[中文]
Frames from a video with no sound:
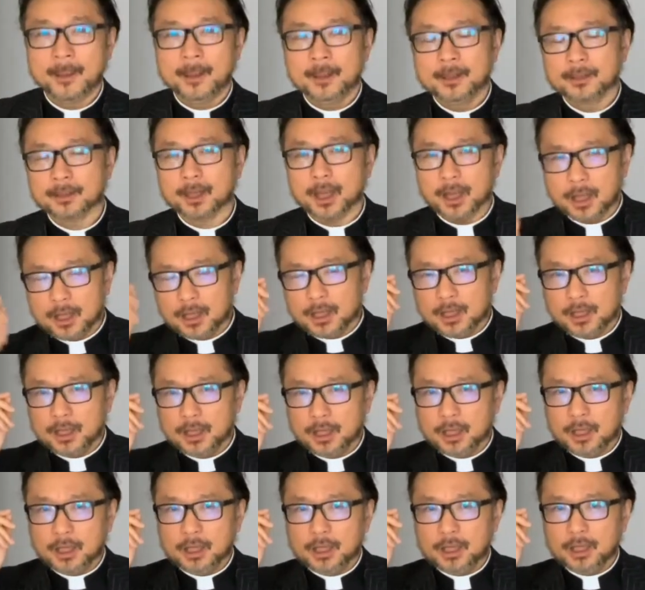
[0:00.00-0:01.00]
那
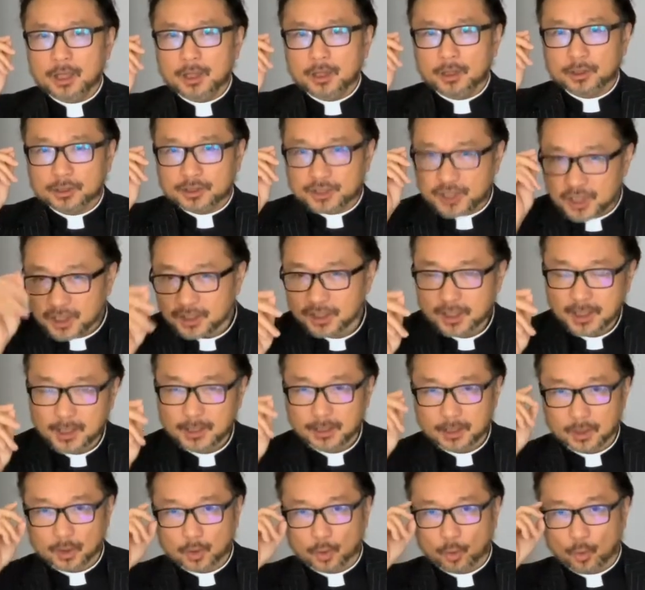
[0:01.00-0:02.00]
今
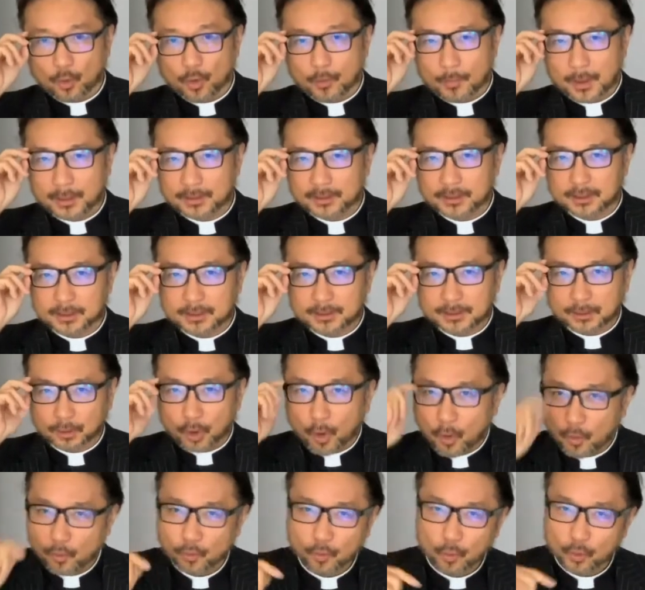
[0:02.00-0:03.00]
天我们
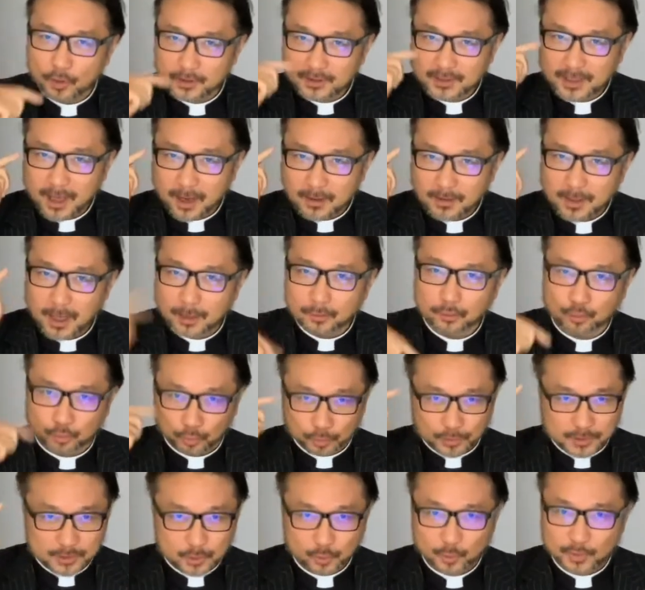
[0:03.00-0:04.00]
透过刚刚
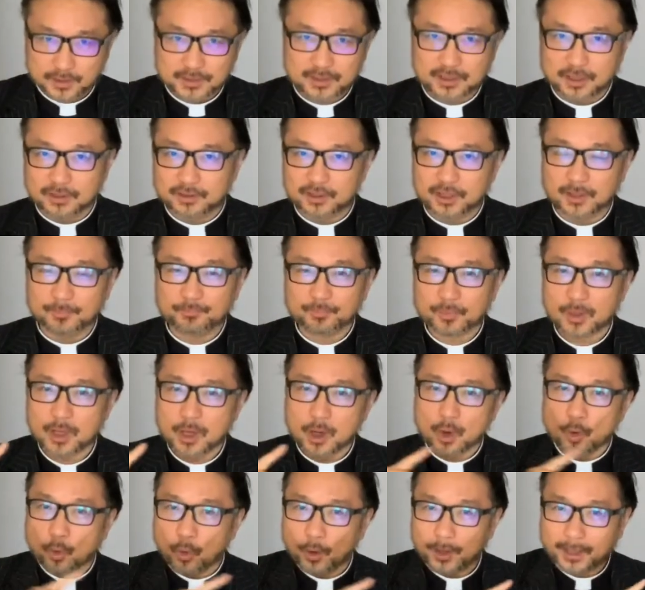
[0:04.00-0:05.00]
读的这段圣经。
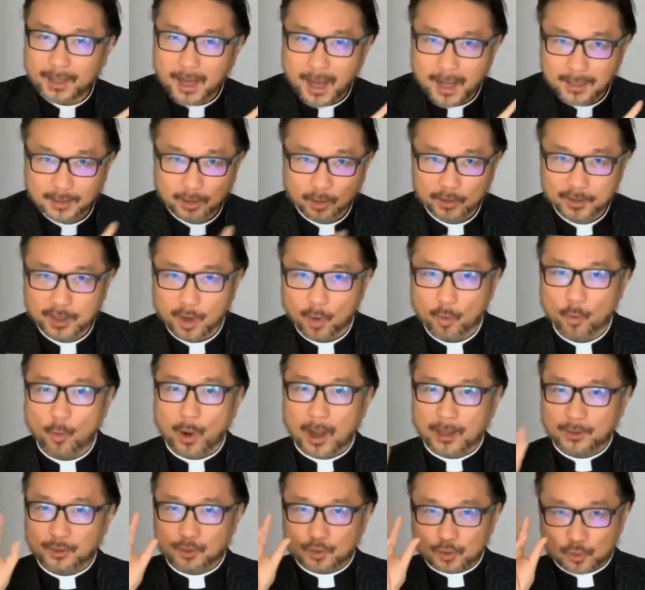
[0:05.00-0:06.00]
会看到一个
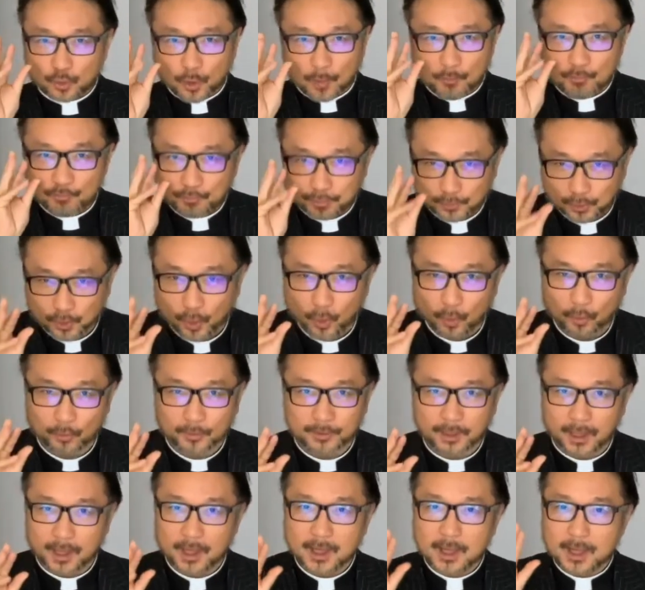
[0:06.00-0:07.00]
完全不
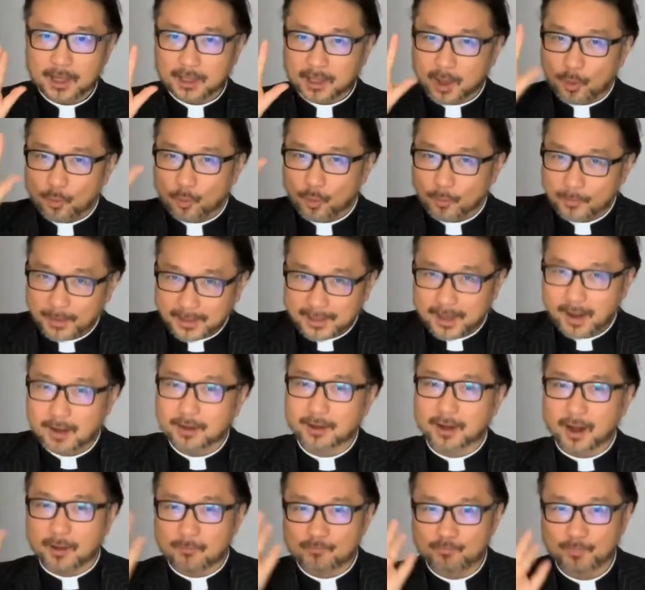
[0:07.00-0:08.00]
同的，跟我们
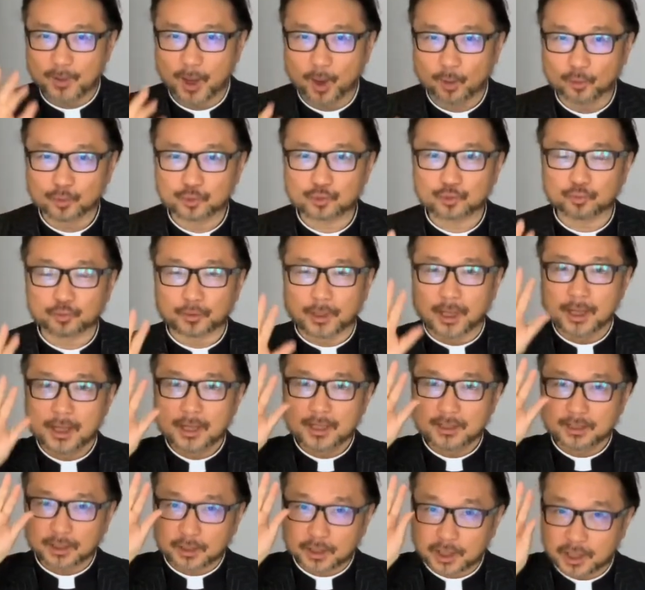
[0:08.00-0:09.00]
刚刚描述的
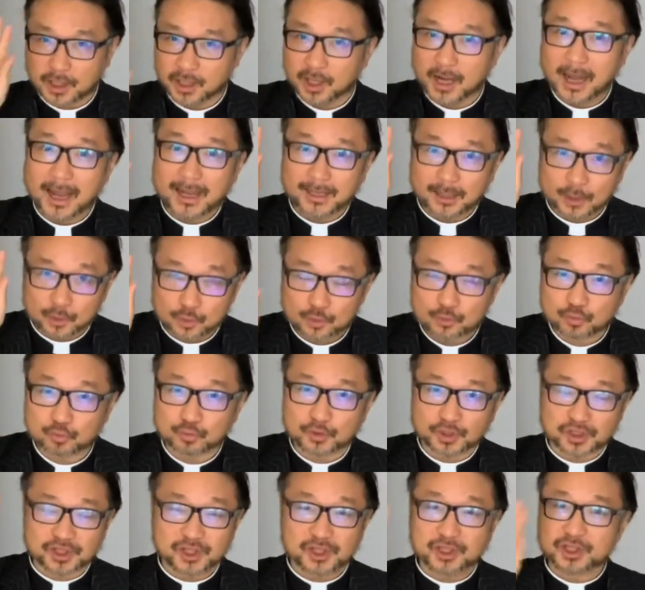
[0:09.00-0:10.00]
那可爱的猪
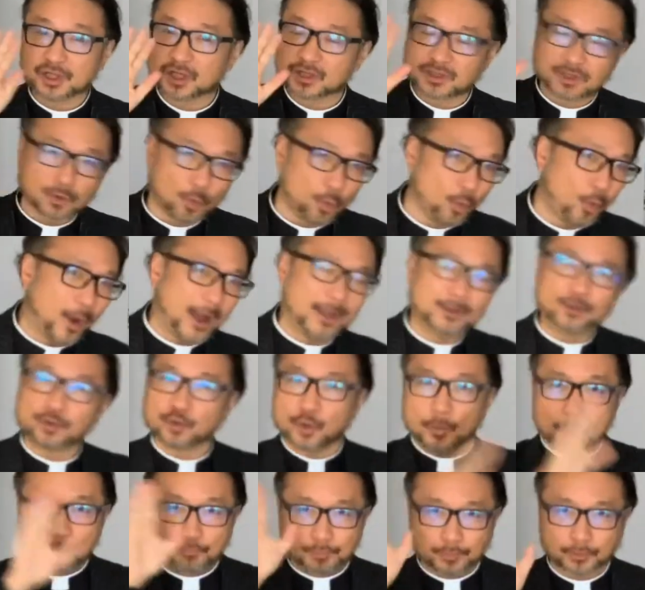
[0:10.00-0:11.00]
的形象是完
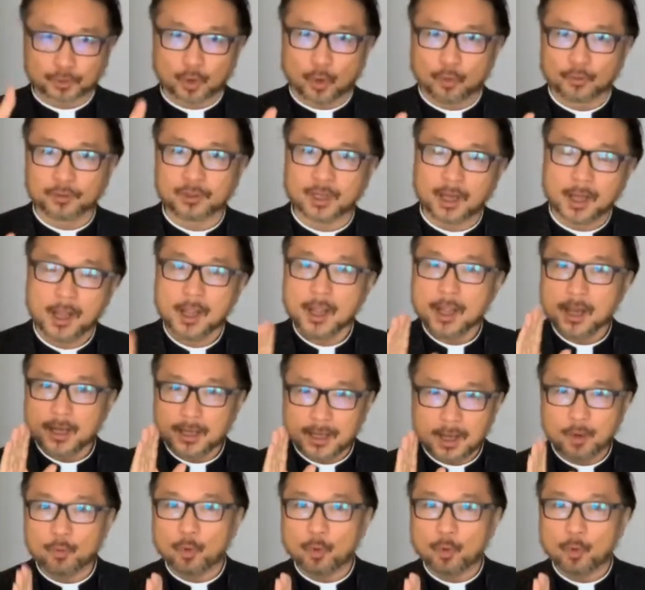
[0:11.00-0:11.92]
全不同的另